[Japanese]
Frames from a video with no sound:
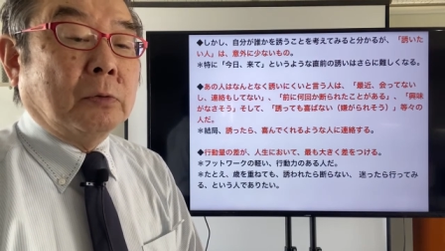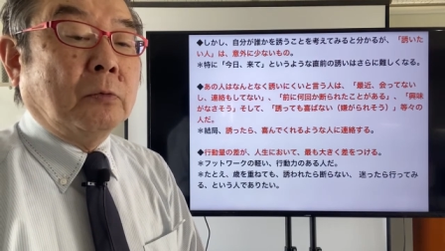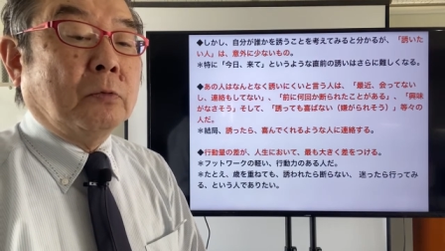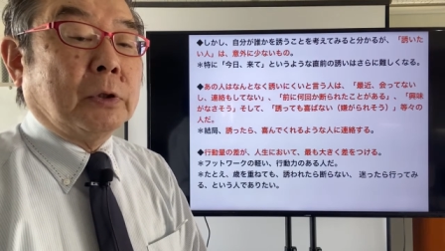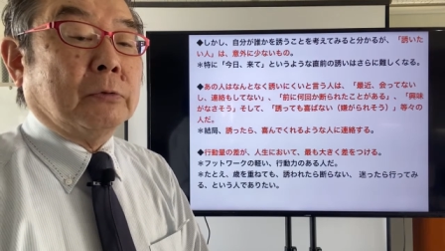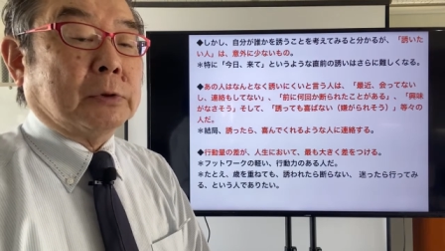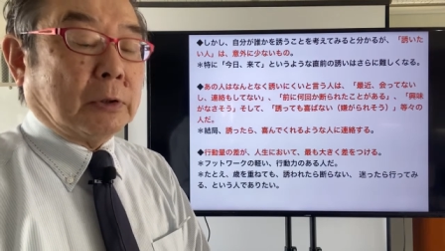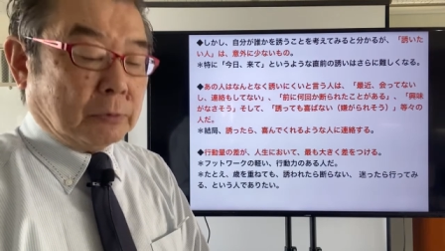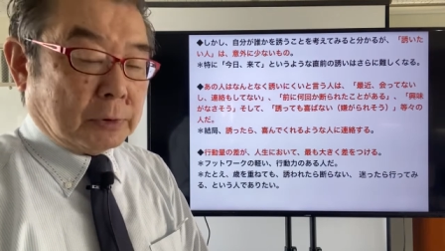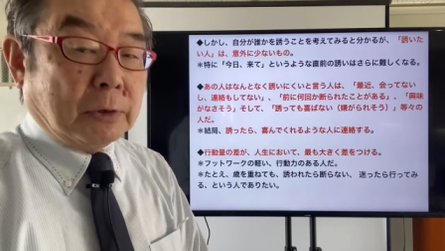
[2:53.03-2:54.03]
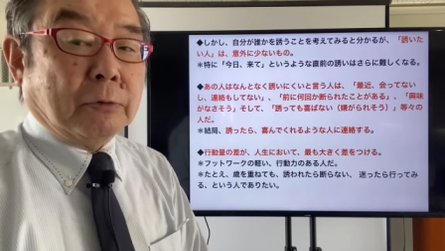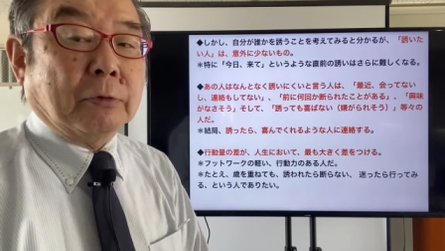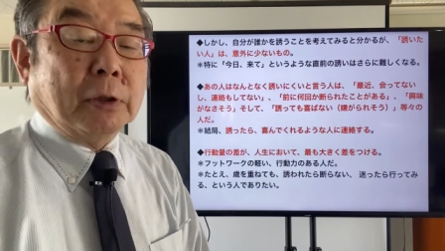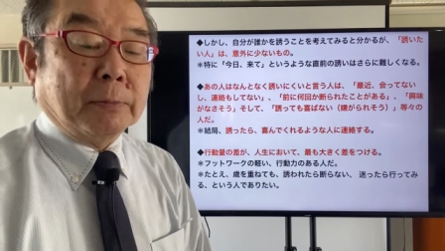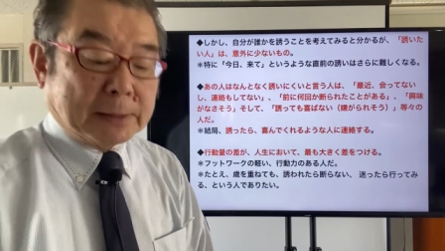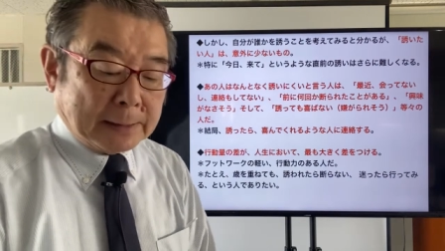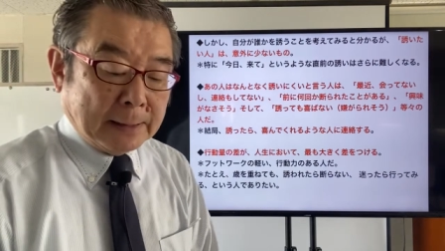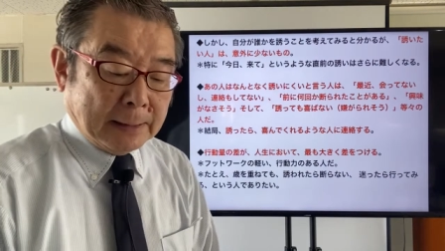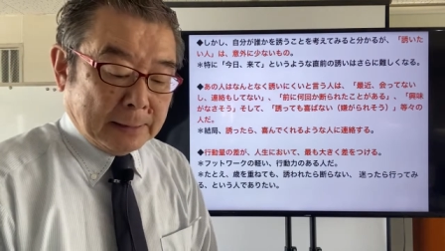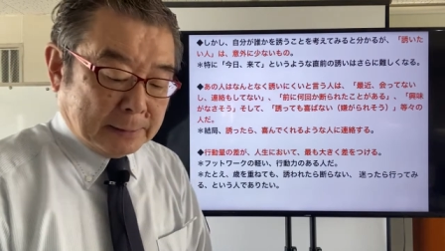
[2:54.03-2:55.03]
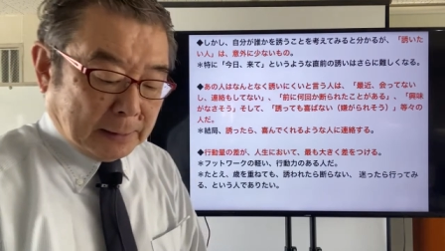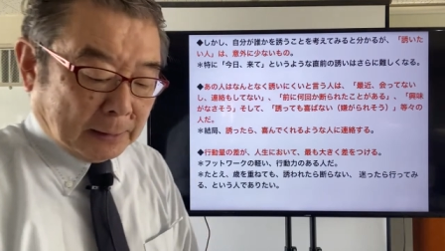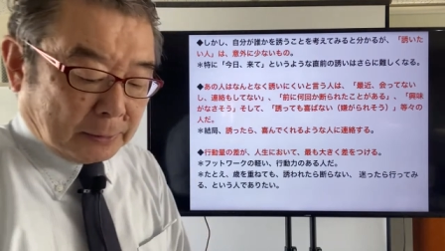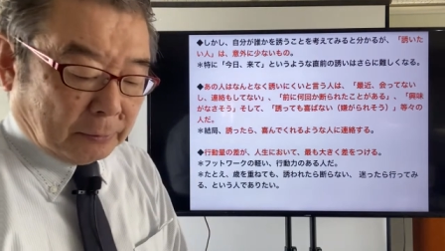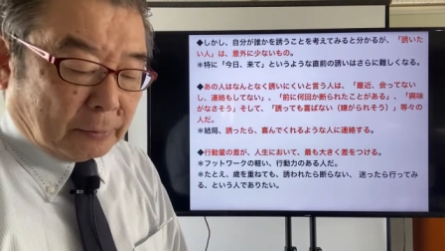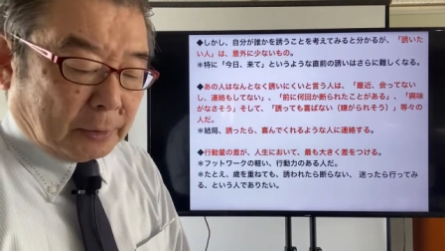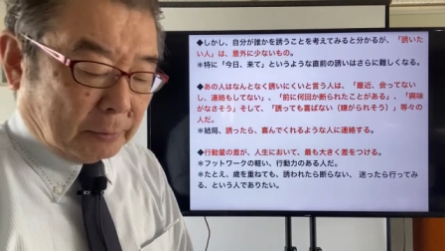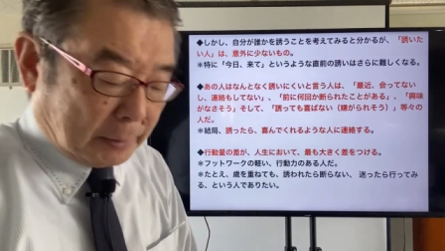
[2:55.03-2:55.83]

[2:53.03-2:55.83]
も大きく差をつけると言いますじゃあ今日これで終